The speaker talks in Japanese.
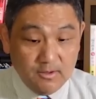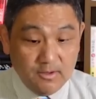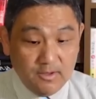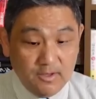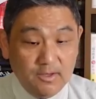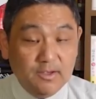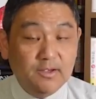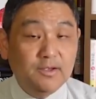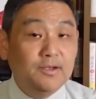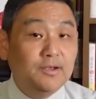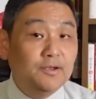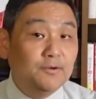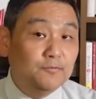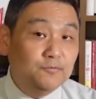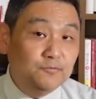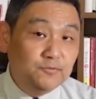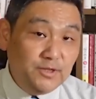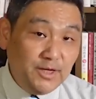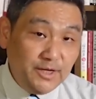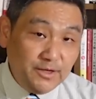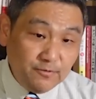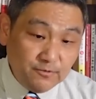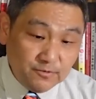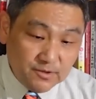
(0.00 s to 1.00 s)
売れ
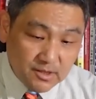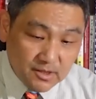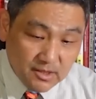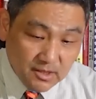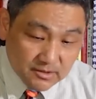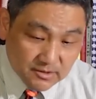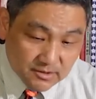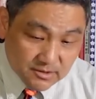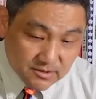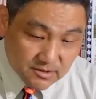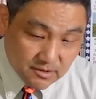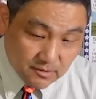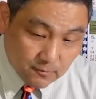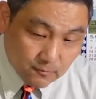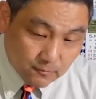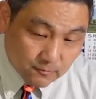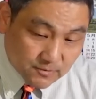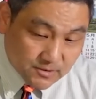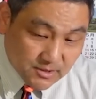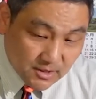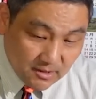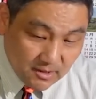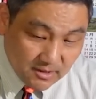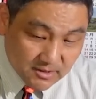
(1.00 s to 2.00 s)
行きがですね、この
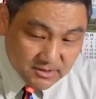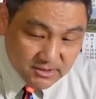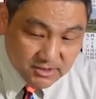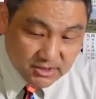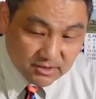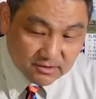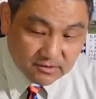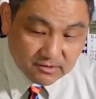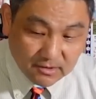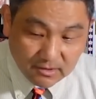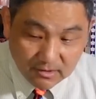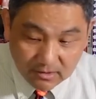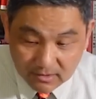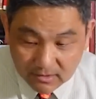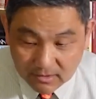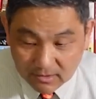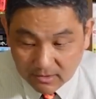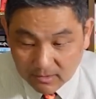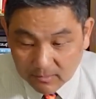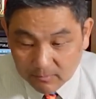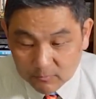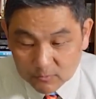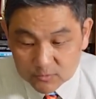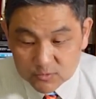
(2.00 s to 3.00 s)
下がっちゃった
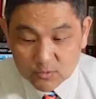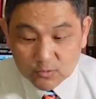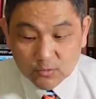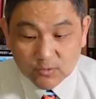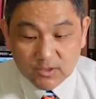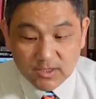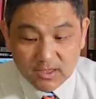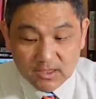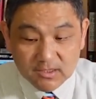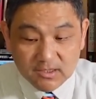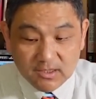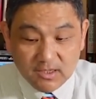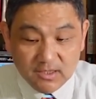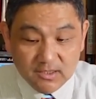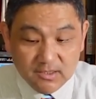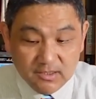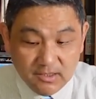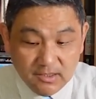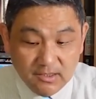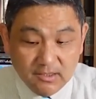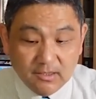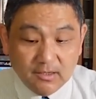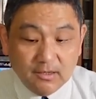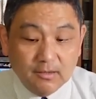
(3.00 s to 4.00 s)
ら、もうその段階
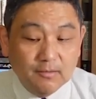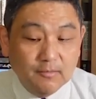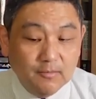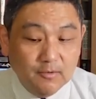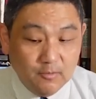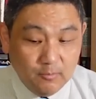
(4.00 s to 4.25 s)
で、